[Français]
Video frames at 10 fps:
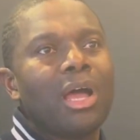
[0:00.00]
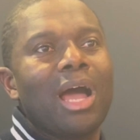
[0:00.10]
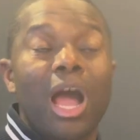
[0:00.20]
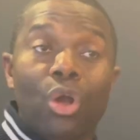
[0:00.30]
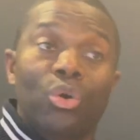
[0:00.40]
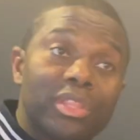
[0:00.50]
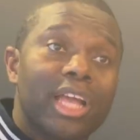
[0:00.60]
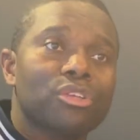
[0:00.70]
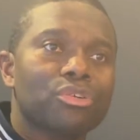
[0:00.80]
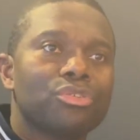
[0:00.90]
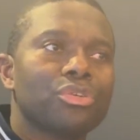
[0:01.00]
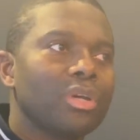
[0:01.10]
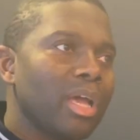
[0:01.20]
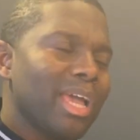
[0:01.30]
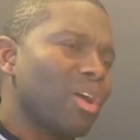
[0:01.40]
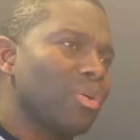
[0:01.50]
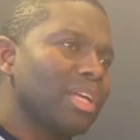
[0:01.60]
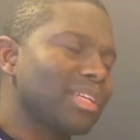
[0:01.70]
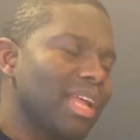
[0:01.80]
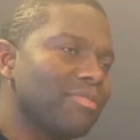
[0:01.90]
à connaître Dieu et à
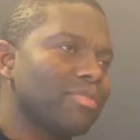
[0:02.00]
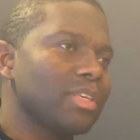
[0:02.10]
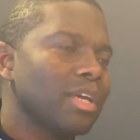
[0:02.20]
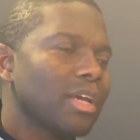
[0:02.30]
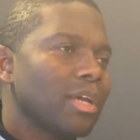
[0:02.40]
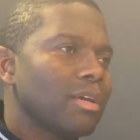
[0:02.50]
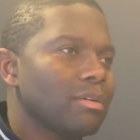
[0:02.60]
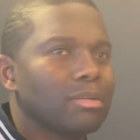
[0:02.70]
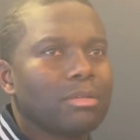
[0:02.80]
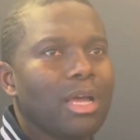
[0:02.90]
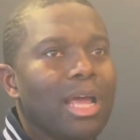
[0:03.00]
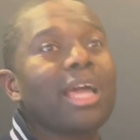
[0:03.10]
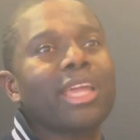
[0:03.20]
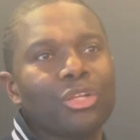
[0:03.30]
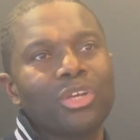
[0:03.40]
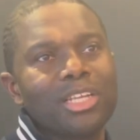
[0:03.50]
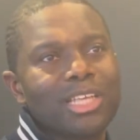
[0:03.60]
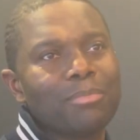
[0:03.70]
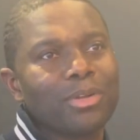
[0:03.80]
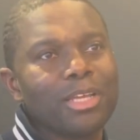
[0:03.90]
connaître la vie euh, à laquelle Dieu les
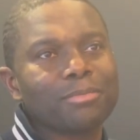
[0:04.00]
a appelés.